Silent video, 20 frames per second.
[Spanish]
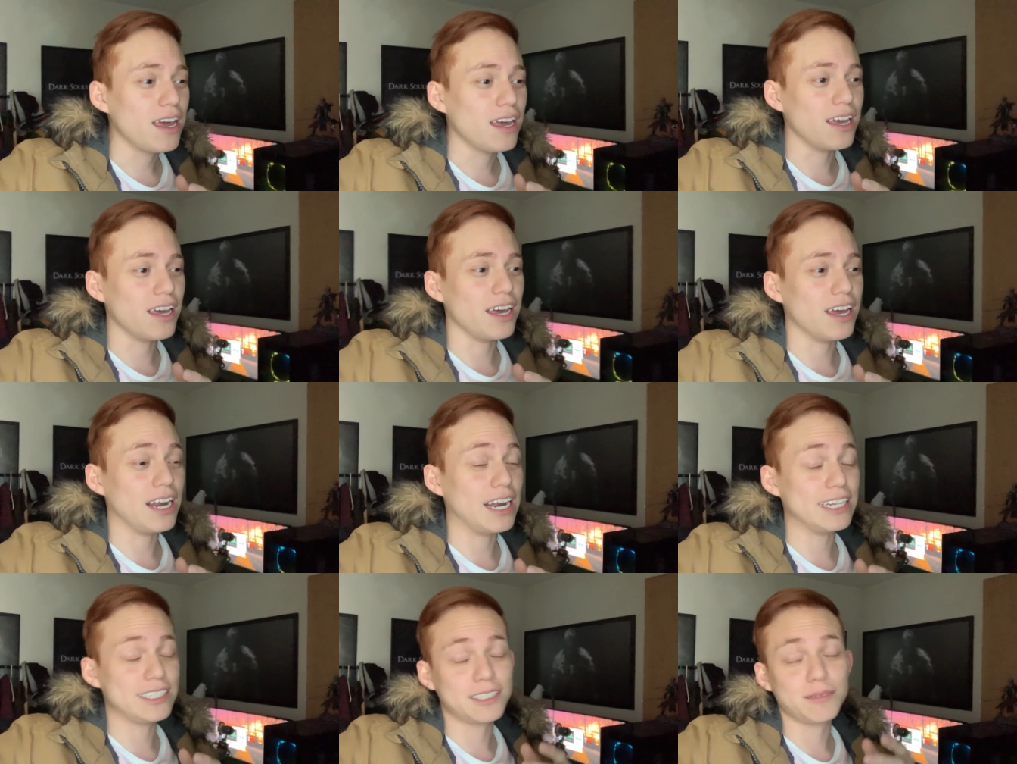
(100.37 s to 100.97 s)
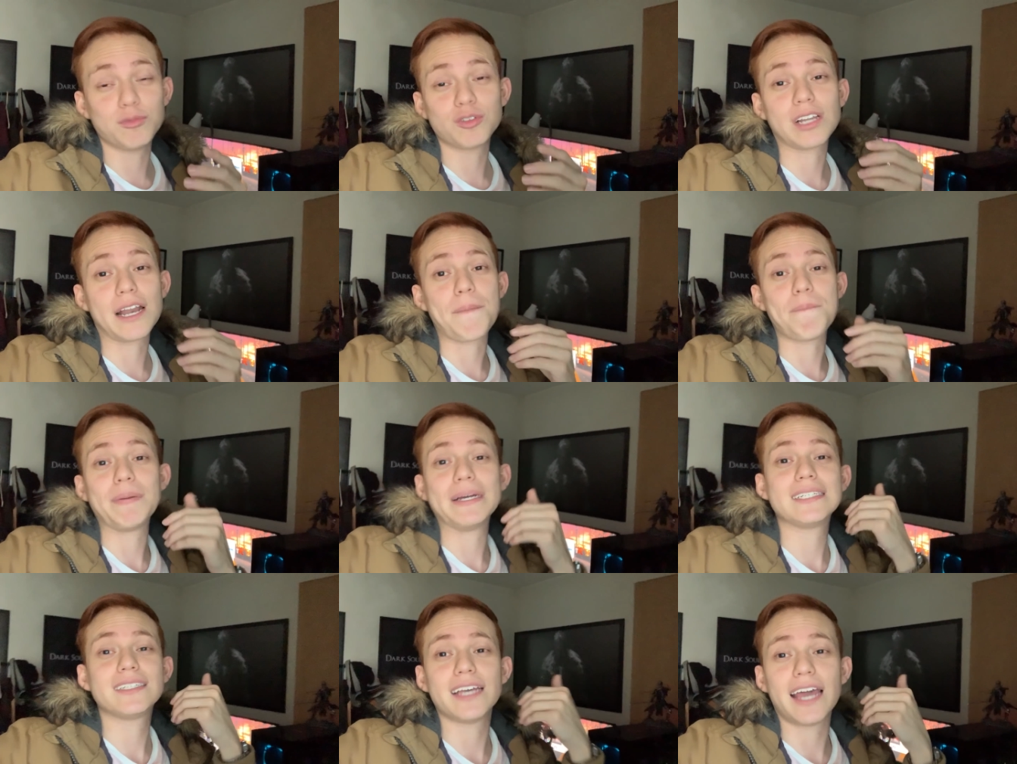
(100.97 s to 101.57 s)
Eh, le hicimos la
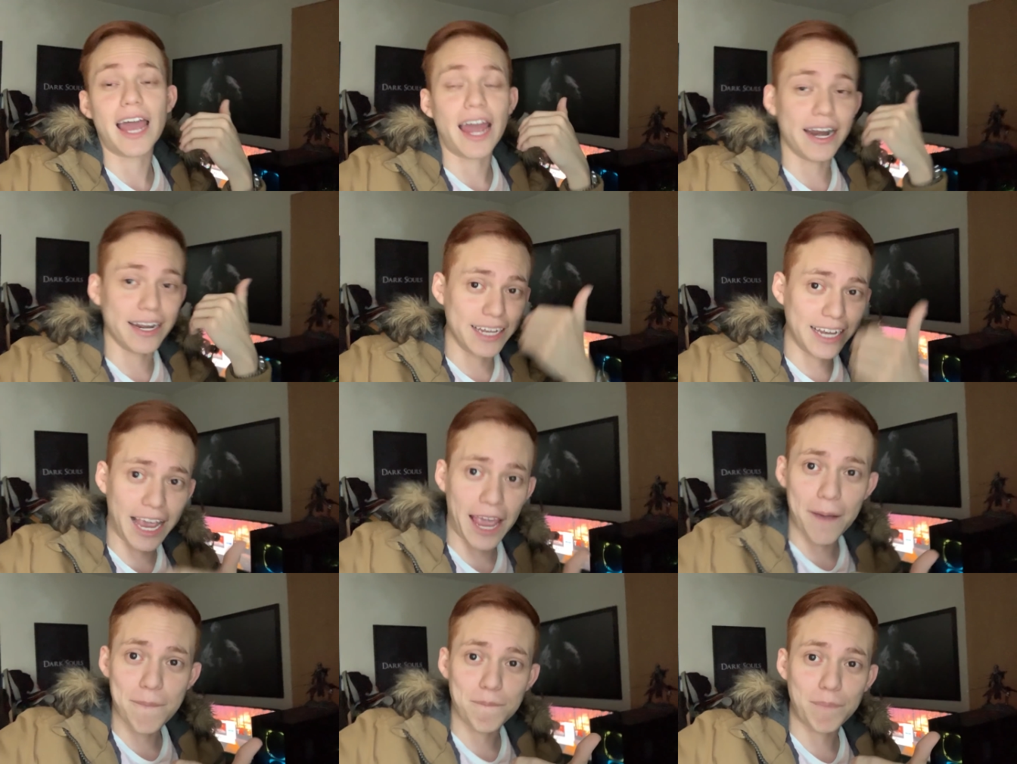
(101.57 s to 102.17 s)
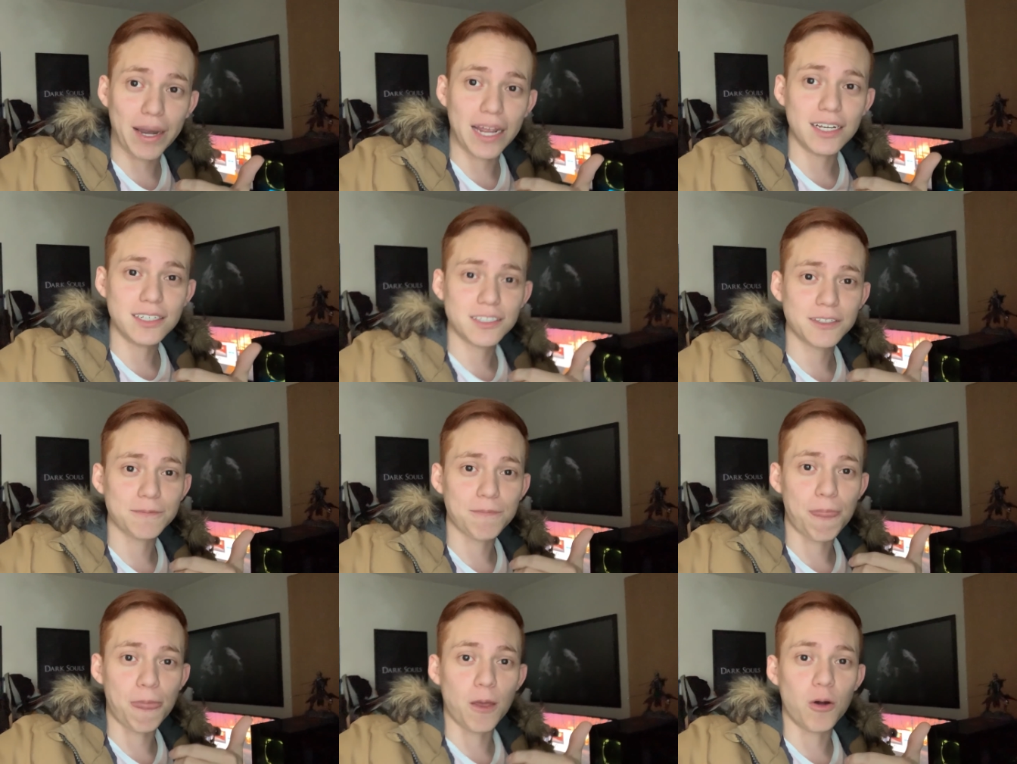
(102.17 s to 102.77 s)
PC a Ari
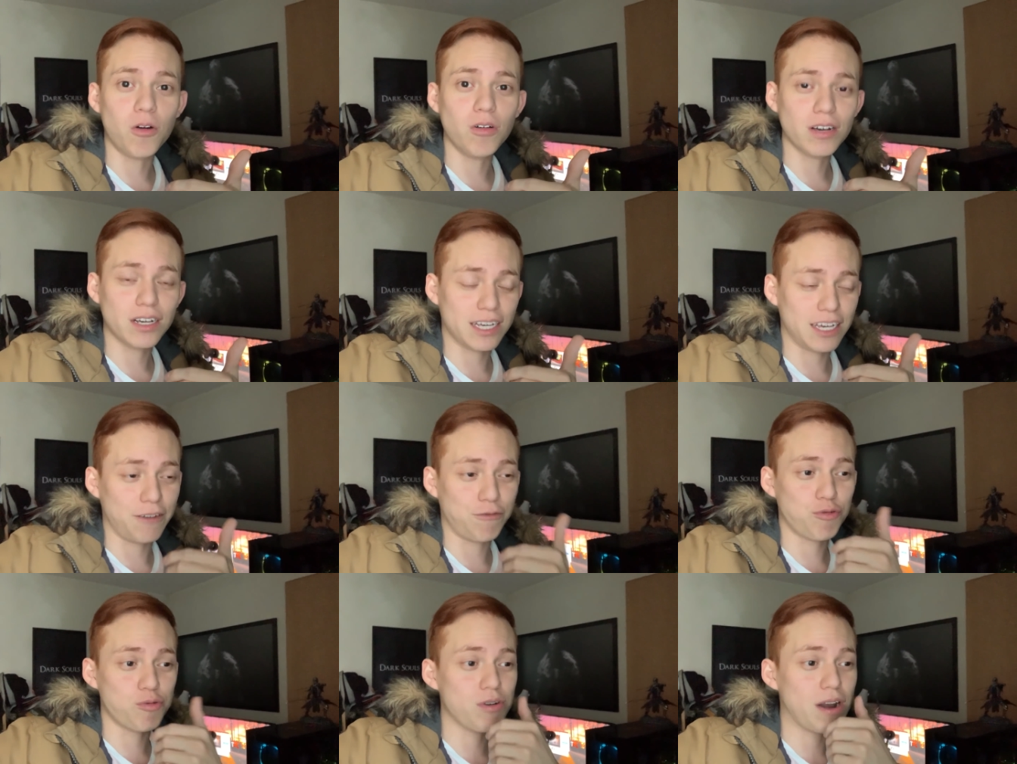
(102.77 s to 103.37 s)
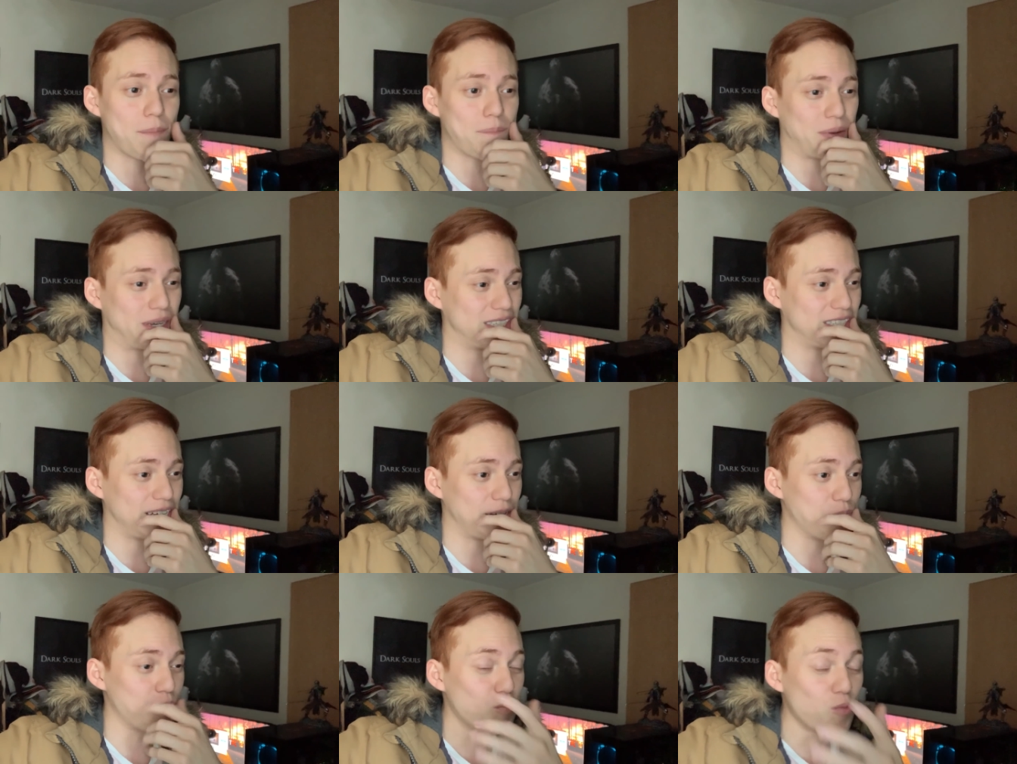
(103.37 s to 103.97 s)
Gameplays, ¿no? Que fue una
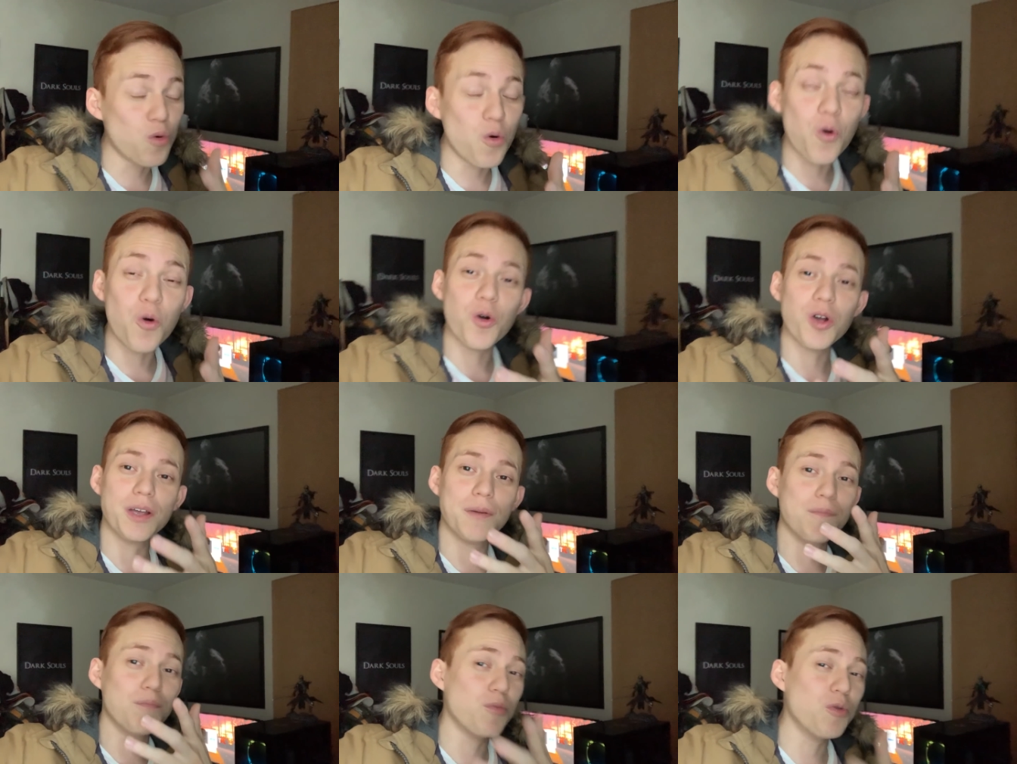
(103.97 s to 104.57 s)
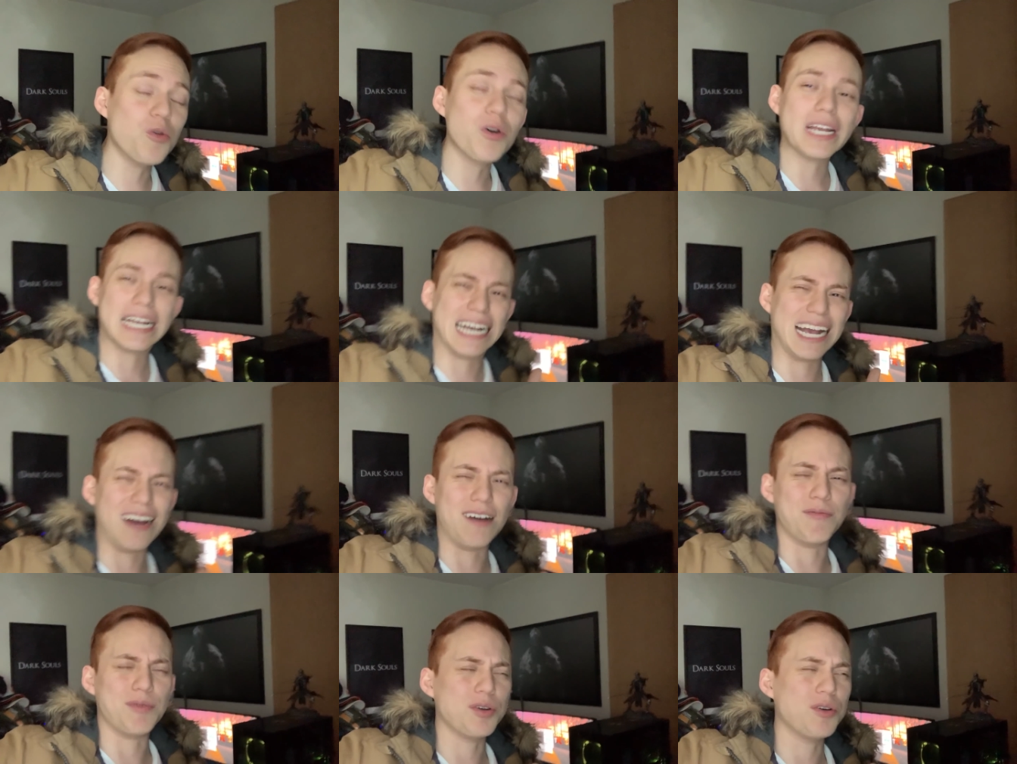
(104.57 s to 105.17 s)
PC muy, muy
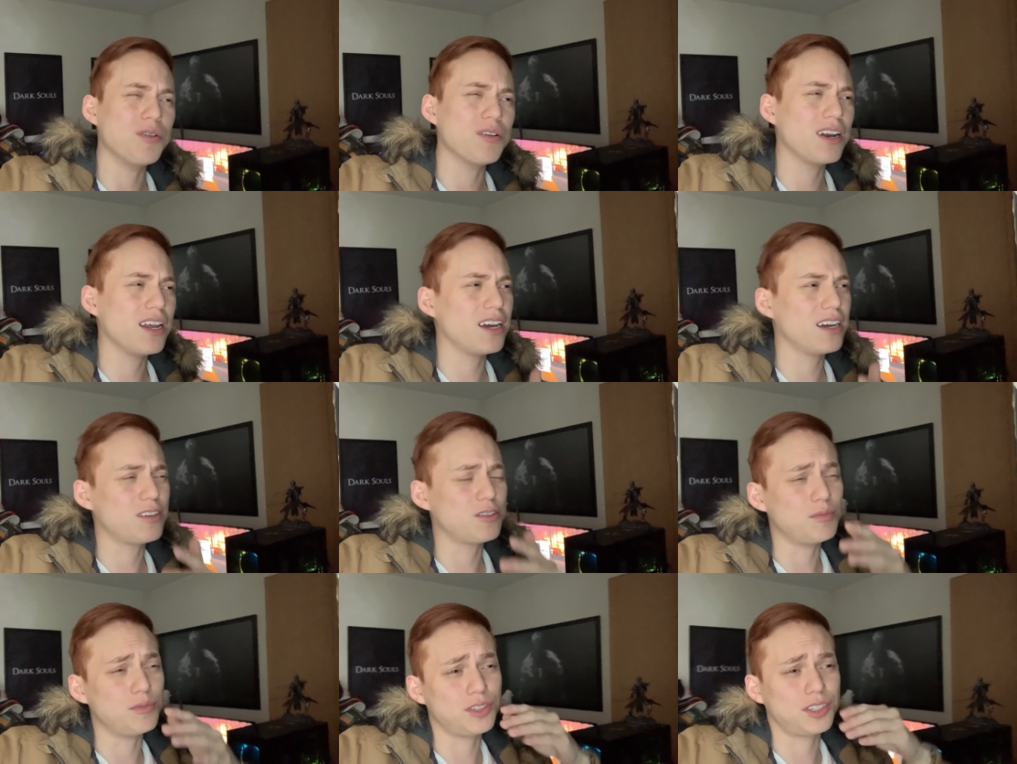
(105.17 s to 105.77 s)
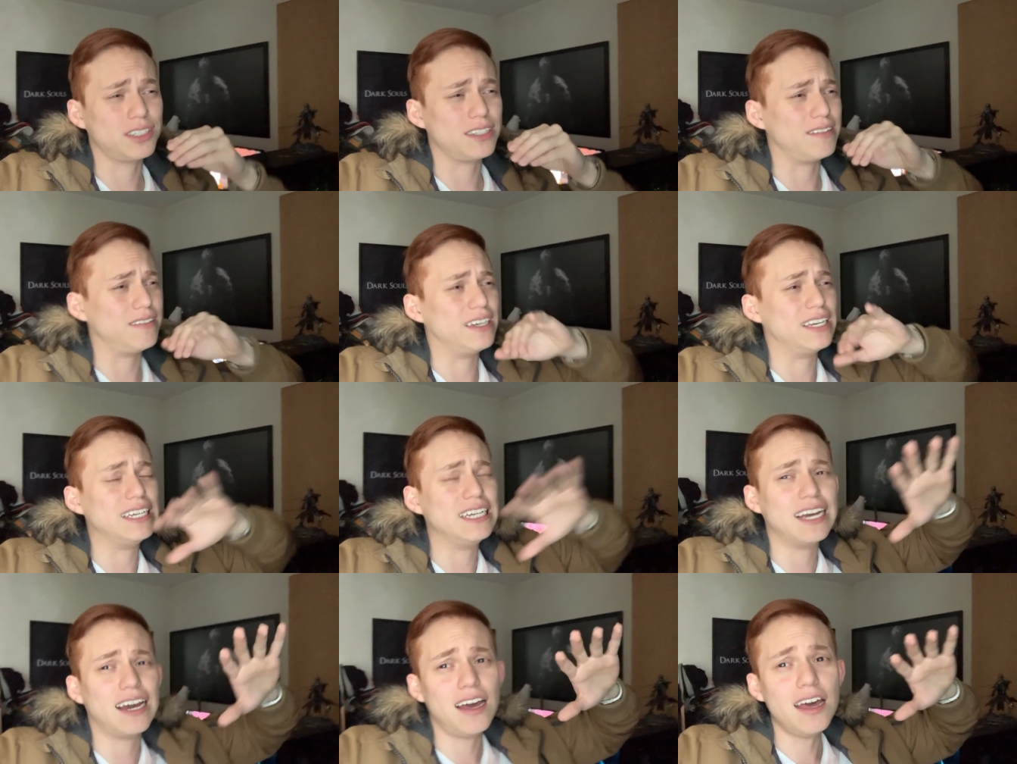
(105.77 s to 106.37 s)
cabrona, como se
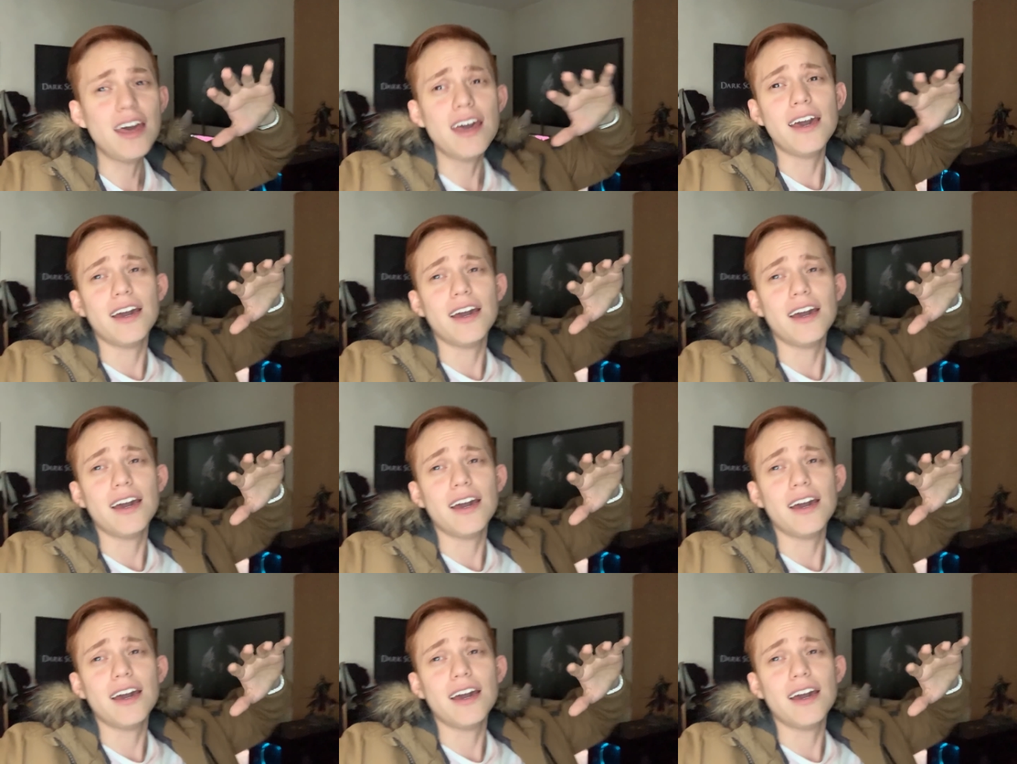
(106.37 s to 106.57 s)
veía.